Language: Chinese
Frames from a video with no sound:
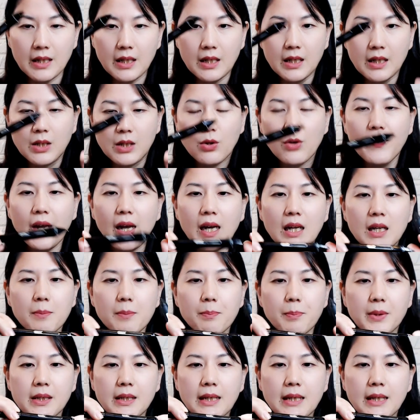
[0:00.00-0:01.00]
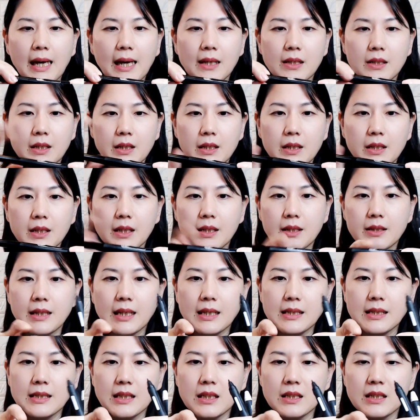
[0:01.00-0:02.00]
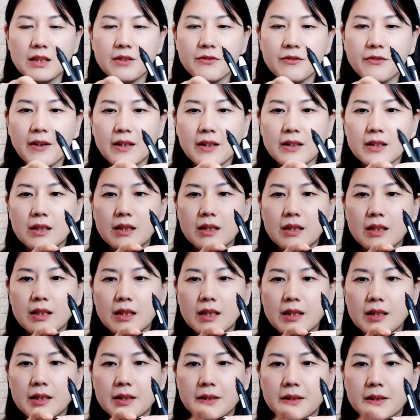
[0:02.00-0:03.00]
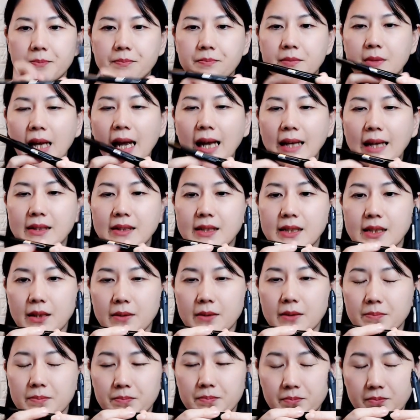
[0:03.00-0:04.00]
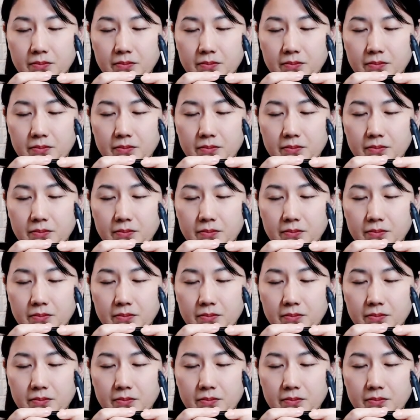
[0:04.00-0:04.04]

你会发现它的笔呀，第一个，它这个地方的那个按键